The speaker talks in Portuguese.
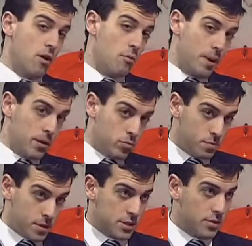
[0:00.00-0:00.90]
aumento de
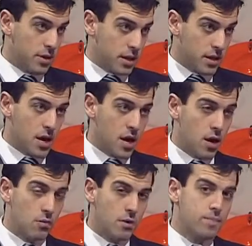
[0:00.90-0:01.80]
pressão
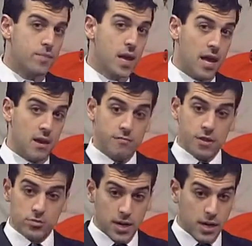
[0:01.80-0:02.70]
arterial, é
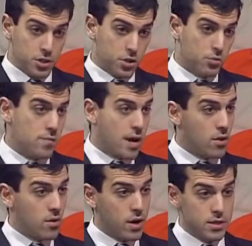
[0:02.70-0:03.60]
eventos cardíacos
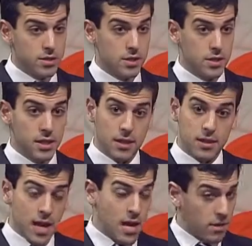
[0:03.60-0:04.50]
maiores e
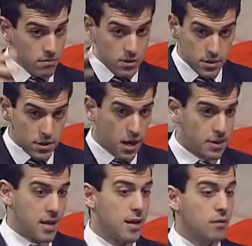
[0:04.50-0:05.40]
até
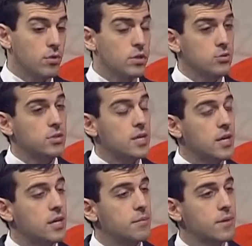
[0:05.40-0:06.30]
até o risco de
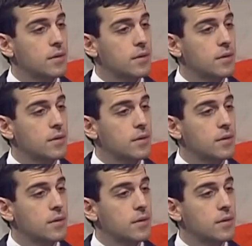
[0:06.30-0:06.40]
derrame.